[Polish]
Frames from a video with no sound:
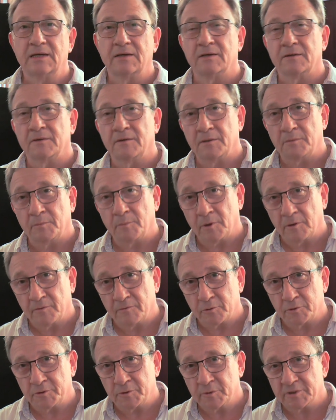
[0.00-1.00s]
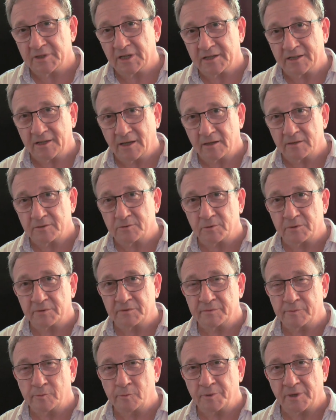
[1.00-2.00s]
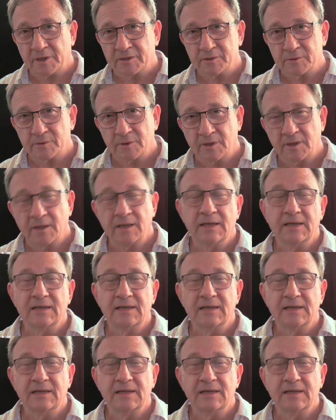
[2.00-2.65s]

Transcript: e, bo wrócił serial, z którym współpracuję.